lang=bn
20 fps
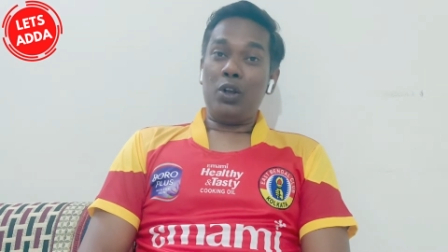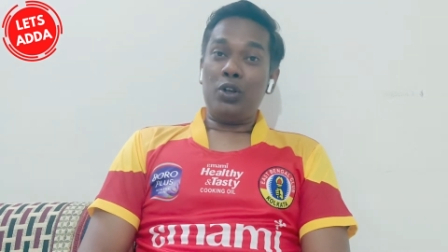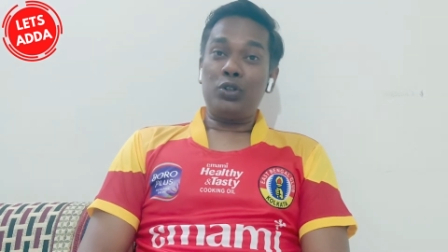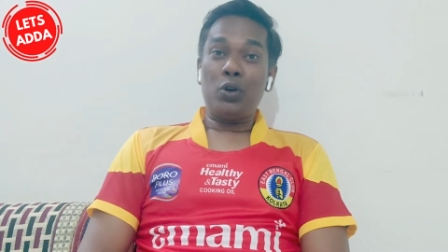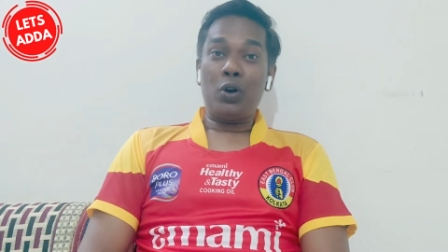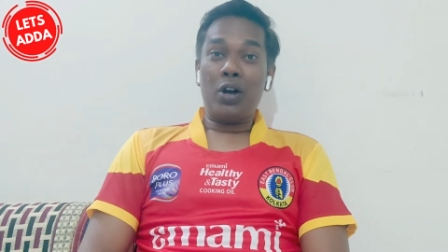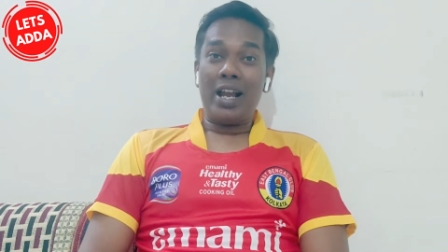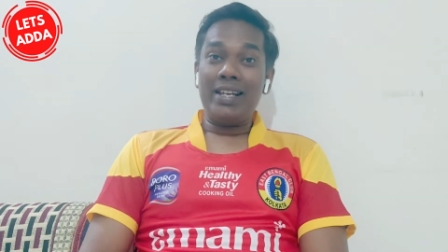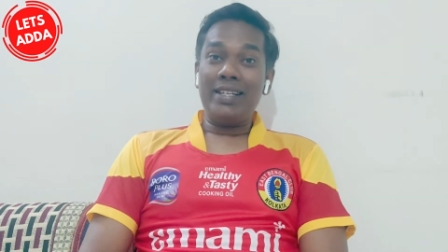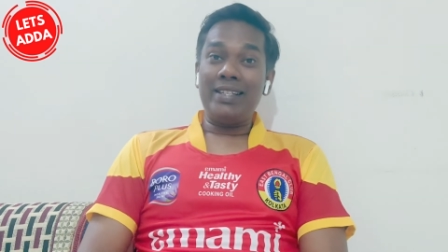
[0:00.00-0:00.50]
সো
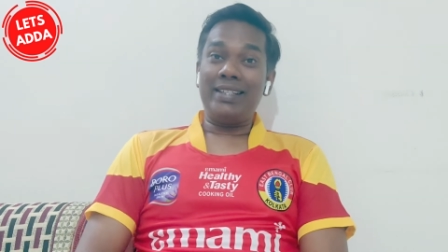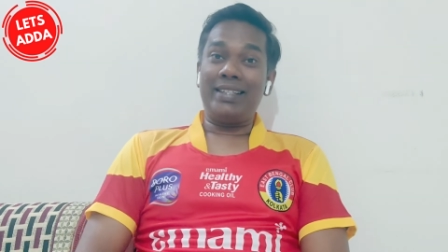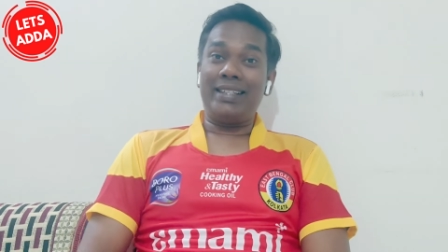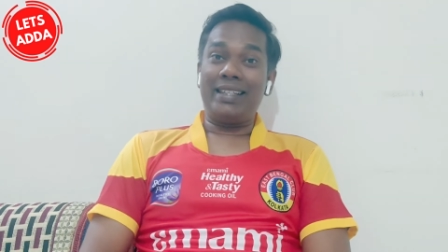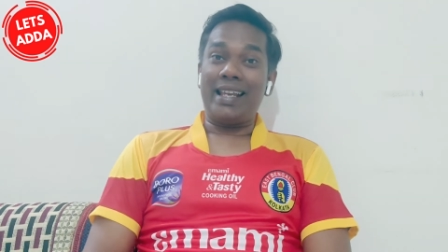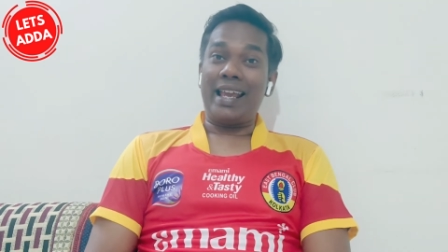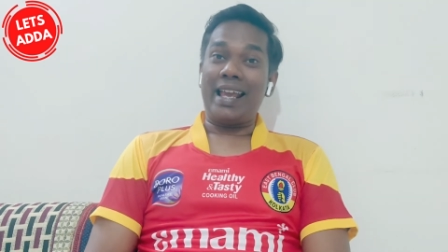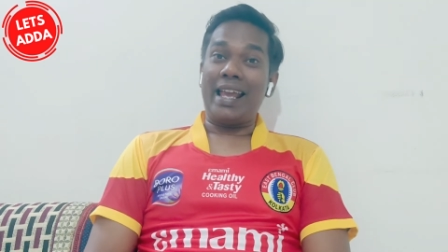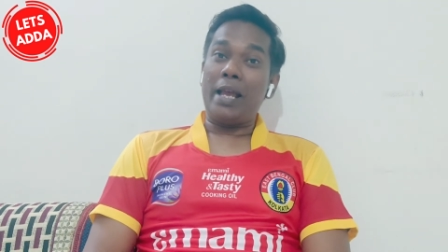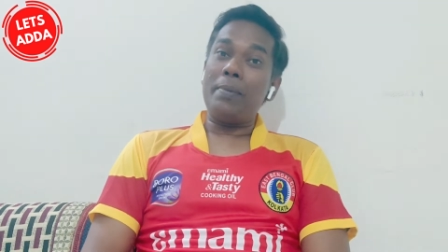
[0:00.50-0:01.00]
গাইজ
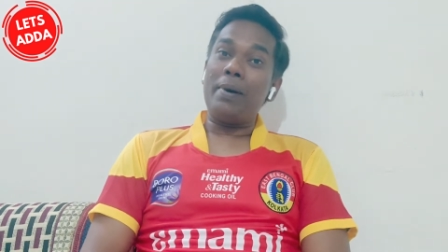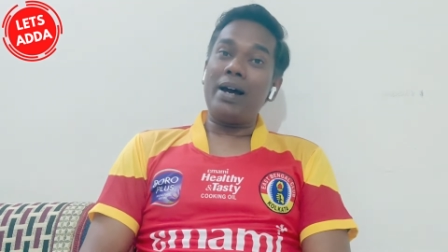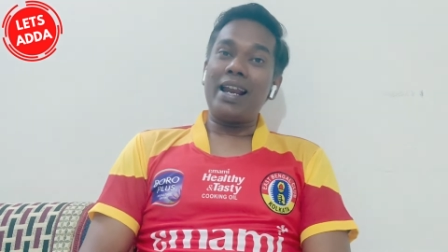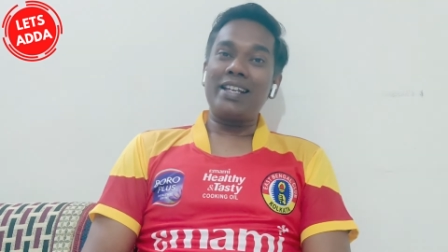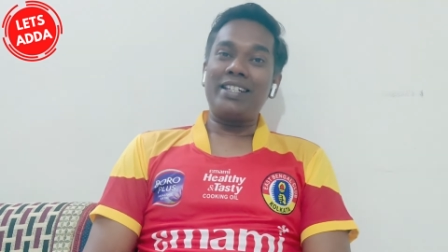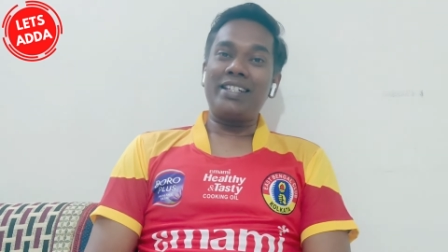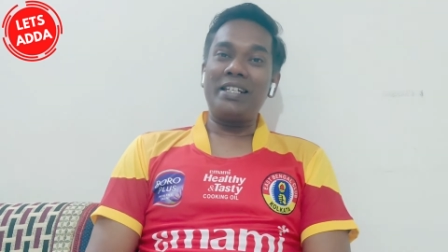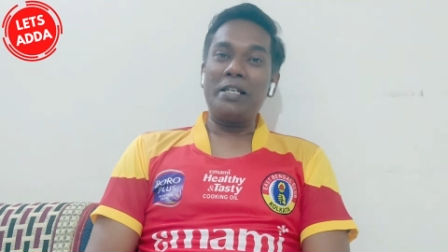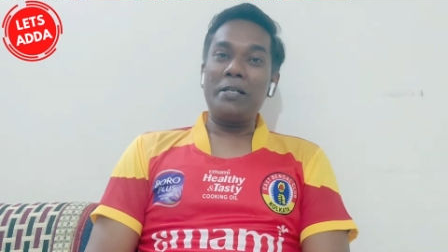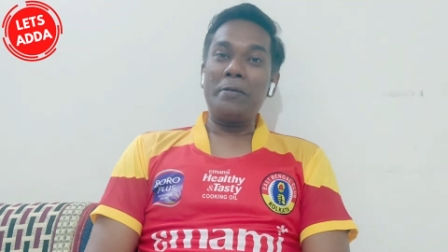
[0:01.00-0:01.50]
এবার
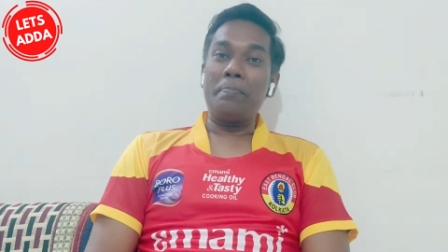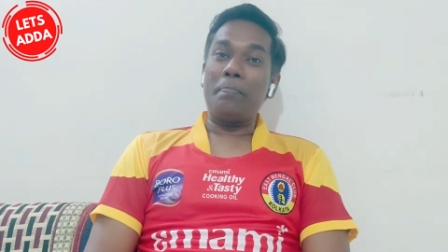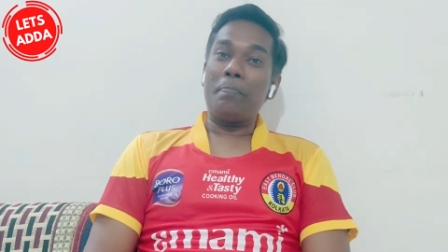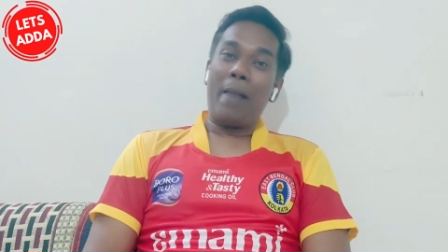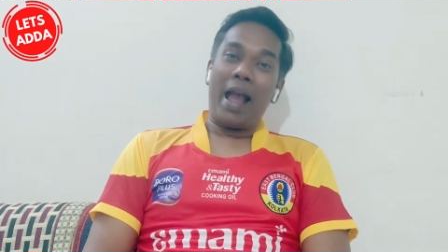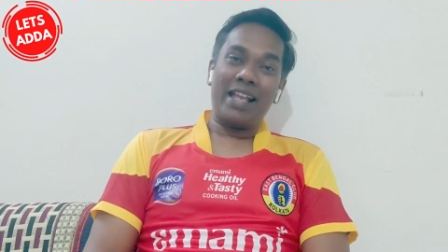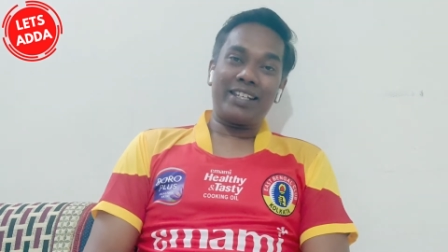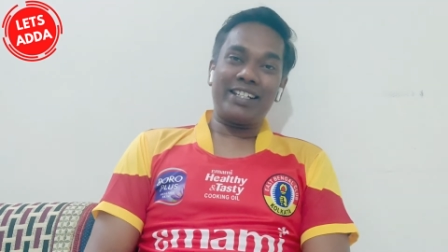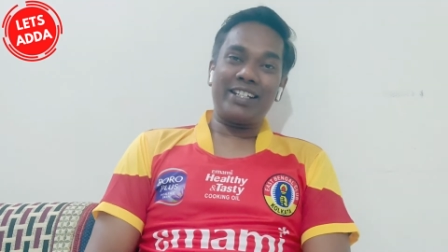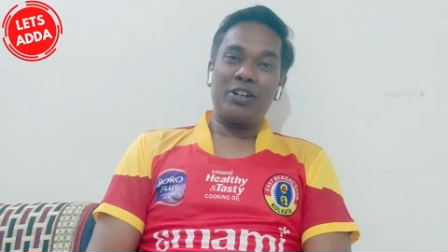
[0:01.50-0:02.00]
আসি
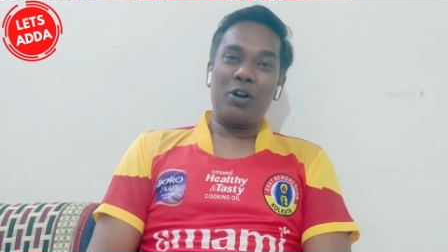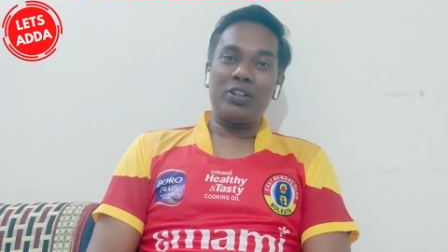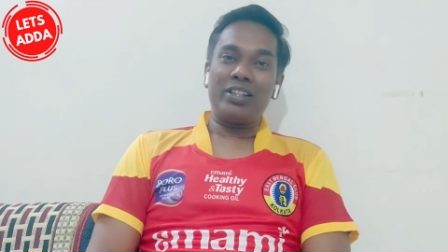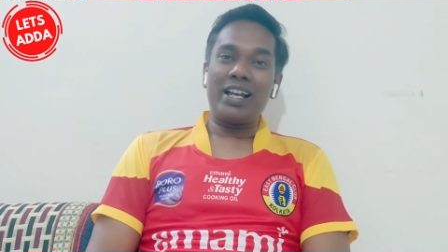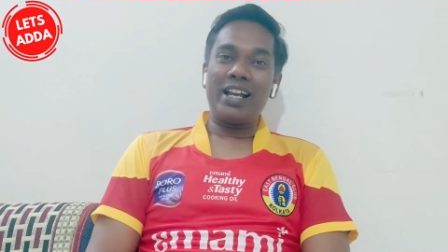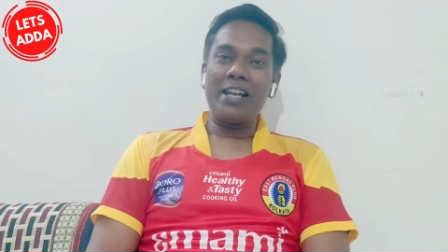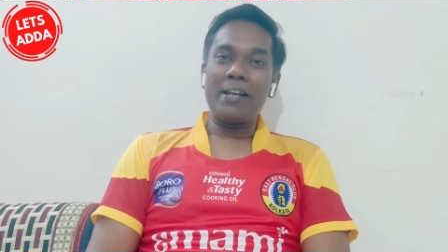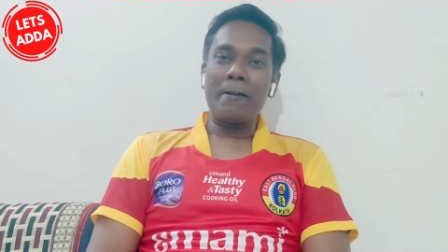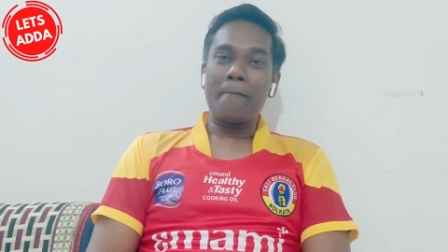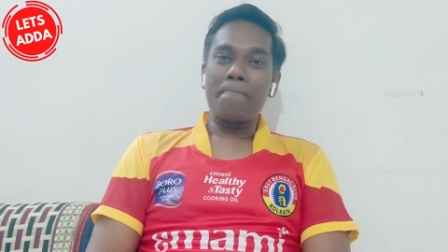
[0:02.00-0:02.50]
ম্যাচের
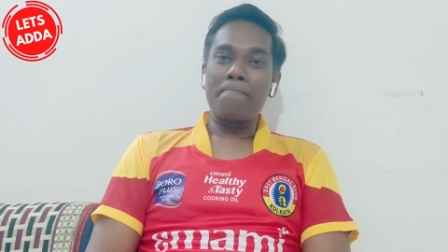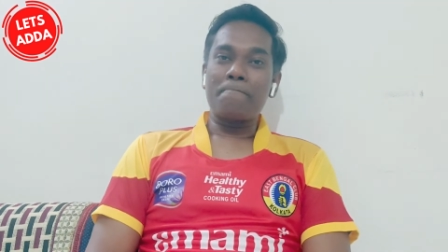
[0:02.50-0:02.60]
কথায়